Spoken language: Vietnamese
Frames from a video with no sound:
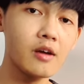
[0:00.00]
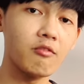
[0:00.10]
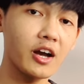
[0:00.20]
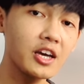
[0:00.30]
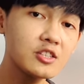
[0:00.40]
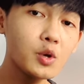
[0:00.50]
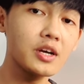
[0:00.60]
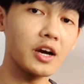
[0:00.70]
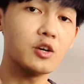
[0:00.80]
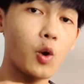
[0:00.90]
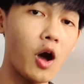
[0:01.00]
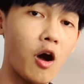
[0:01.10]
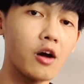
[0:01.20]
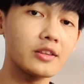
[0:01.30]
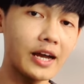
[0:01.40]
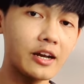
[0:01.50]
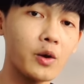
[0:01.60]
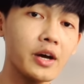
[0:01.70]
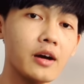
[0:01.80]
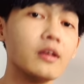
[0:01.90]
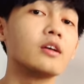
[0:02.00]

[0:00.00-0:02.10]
và khi suy nghĩ của họ thay đổi á,